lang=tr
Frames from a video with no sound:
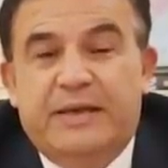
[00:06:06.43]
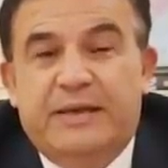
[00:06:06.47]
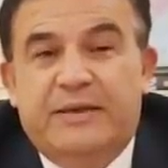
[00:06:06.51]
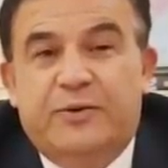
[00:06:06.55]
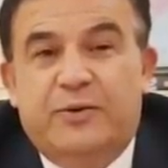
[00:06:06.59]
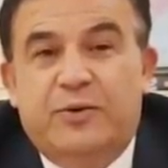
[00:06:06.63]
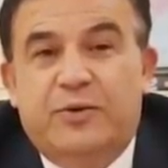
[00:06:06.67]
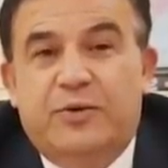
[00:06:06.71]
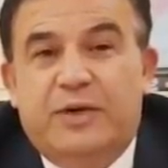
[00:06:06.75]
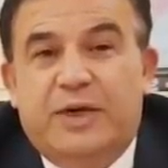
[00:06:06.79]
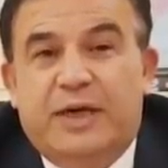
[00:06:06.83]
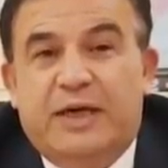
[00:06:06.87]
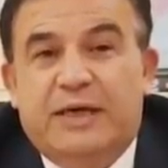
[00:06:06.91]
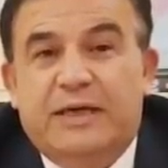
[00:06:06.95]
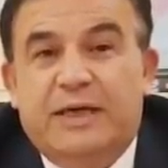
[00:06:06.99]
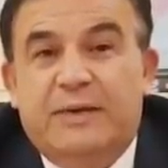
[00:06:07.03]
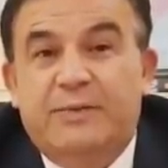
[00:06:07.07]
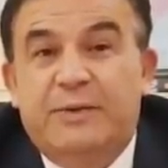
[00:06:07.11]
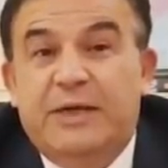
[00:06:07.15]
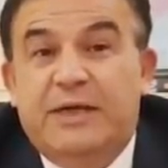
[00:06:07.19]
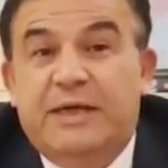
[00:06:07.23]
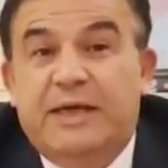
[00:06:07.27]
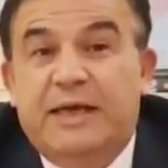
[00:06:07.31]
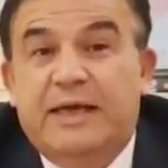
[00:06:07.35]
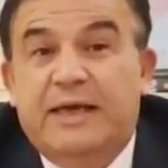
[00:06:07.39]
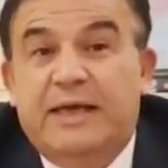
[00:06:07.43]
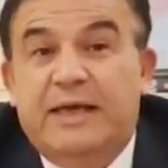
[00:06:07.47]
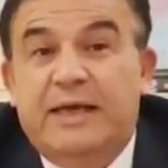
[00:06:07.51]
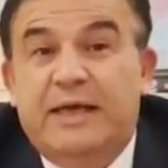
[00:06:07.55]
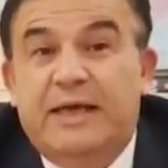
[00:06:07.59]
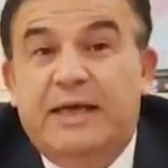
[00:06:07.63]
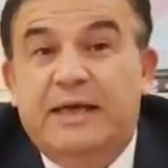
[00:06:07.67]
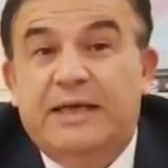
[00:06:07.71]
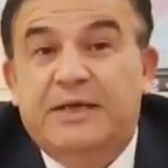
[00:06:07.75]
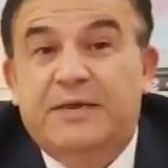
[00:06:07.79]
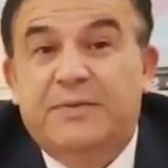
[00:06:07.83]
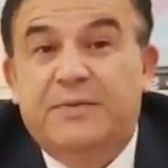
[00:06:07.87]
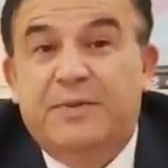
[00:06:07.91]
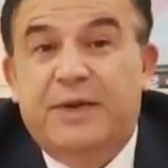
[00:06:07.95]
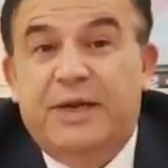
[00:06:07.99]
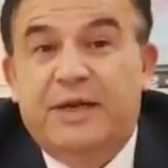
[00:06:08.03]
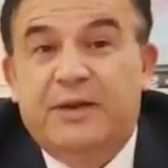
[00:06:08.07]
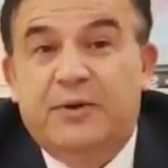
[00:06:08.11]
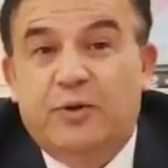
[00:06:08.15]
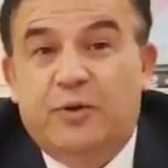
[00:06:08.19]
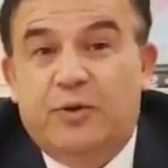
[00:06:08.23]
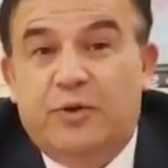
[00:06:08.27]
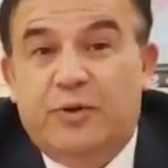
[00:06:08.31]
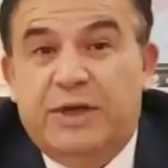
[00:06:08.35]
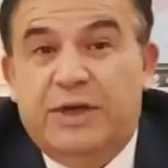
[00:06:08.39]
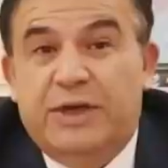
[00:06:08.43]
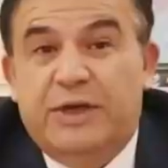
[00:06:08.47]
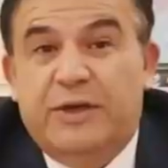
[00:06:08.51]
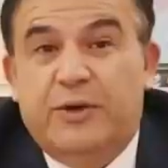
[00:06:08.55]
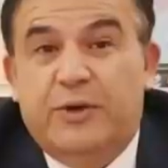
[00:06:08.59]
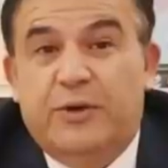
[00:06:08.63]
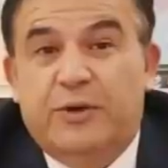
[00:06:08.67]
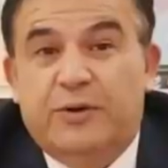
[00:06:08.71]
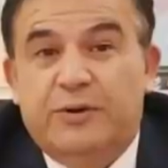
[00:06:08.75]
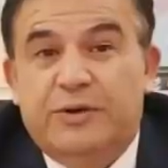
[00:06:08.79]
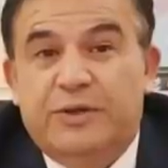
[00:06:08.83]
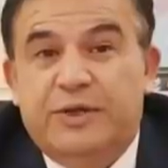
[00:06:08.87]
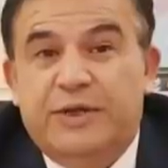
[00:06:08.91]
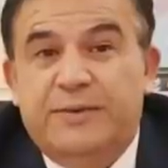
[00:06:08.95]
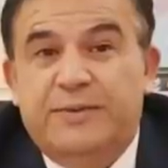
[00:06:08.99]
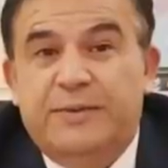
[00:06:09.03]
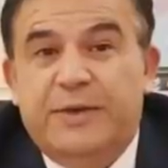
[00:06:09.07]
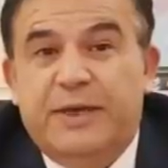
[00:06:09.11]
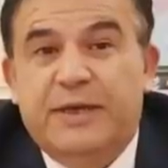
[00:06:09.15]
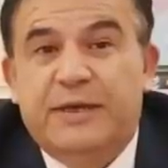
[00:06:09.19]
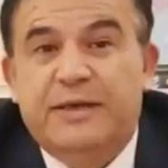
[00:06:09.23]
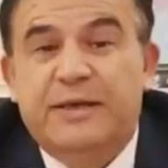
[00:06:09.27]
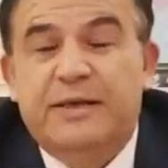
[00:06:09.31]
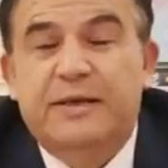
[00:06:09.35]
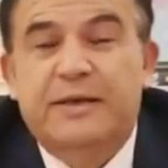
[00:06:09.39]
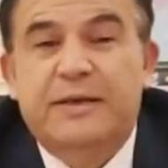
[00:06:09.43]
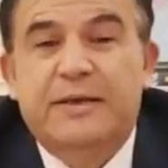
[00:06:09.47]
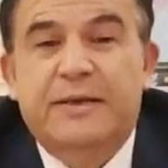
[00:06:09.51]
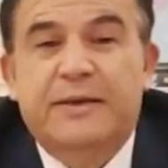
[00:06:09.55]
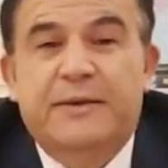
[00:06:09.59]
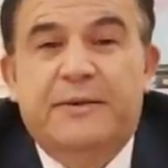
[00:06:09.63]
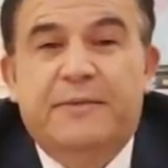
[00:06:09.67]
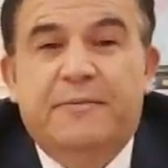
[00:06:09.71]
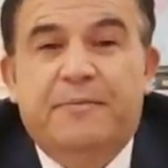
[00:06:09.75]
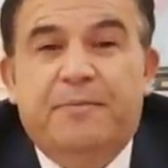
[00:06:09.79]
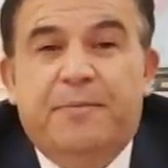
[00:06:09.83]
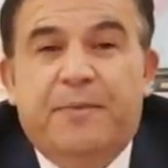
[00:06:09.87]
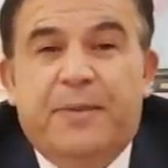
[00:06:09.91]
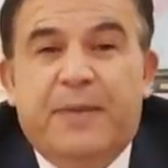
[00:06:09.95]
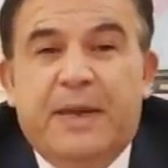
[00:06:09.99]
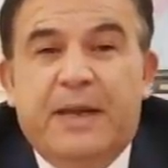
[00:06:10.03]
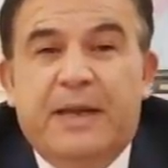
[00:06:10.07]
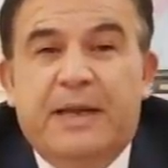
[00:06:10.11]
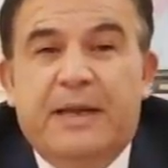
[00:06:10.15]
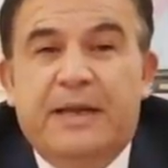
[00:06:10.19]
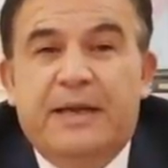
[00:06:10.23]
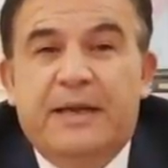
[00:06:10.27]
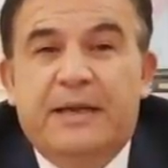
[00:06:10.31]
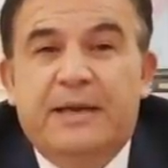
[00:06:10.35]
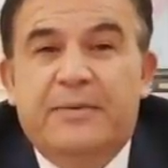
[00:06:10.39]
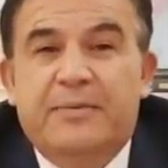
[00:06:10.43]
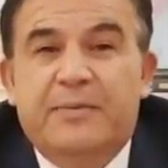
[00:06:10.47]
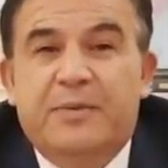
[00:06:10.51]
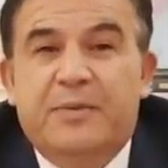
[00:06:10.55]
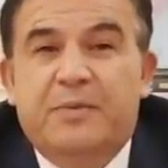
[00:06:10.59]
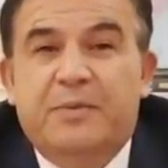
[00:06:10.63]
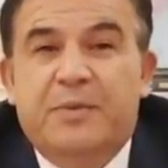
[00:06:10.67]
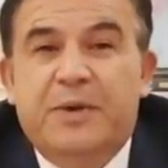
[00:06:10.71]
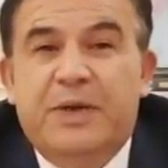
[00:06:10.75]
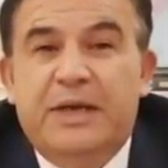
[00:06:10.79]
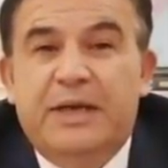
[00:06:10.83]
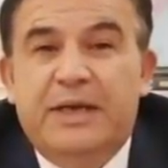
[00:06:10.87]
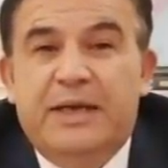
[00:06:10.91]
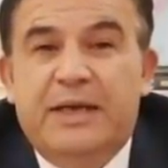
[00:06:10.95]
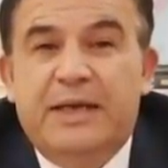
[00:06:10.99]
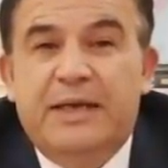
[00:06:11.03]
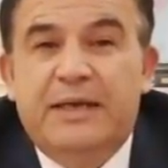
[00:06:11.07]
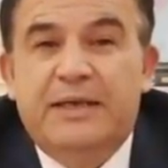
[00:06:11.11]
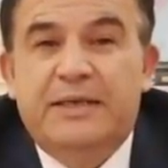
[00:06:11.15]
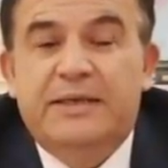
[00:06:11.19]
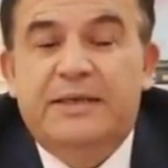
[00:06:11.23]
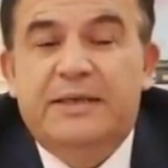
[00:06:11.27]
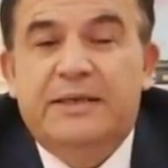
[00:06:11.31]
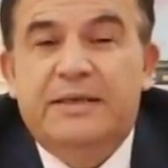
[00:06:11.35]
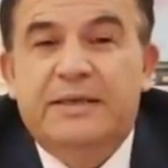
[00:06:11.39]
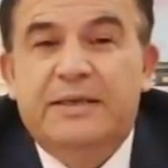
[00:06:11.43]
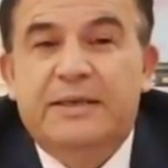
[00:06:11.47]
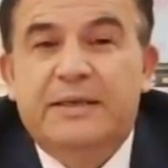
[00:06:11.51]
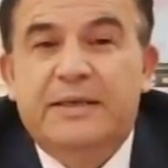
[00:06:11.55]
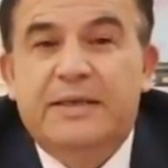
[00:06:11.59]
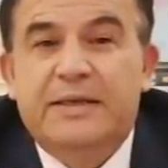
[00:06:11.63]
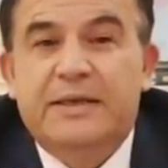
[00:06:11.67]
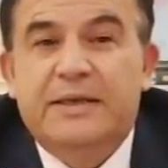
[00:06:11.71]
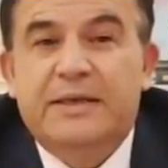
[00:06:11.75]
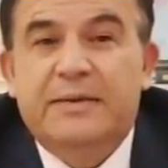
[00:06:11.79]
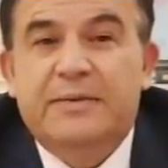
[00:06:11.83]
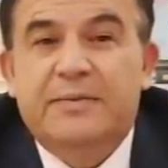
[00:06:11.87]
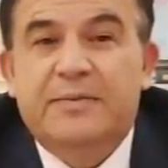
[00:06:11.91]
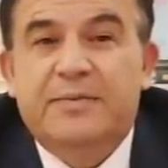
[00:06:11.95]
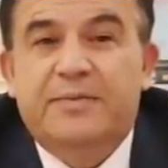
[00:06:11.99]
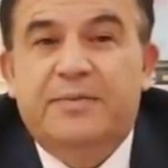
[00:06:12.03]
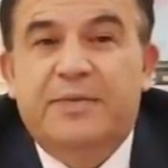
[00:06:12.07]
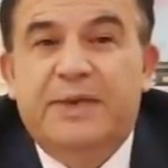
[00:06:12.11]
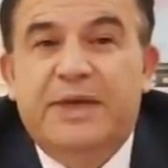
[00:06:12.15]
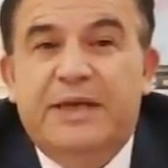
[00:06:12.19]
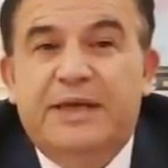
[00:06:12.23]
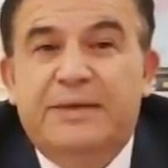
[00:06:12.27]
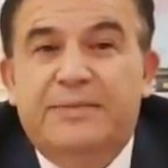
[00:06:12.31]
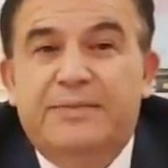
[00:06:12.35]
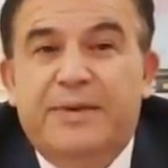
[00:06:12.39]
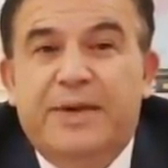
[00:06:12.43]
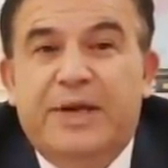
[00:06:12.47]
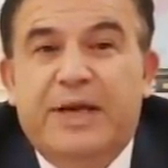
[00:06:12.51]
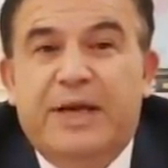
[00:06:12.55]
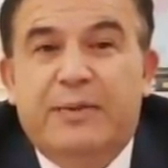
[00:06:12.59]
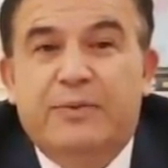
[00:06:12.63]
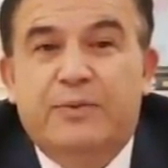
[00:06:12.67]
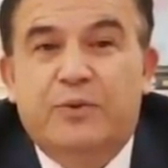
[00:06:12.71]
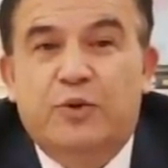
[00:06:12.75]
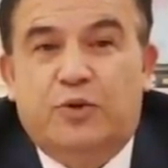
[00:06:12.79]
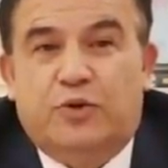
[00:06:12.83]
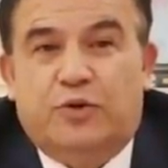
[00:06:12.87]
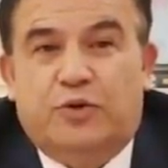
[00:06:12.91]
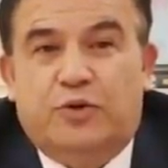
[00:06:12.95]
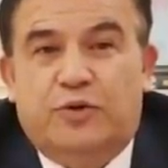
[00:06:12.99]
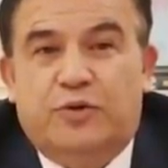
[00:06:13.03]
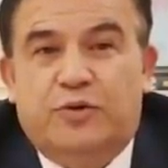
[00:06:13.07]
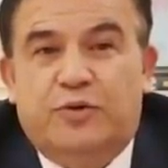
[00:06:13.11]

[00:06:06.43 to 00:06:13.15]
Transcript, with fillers: Dünyada bir tekerleşmeye doğru gidiyor. Şimdi e, Bill Gates bir memur.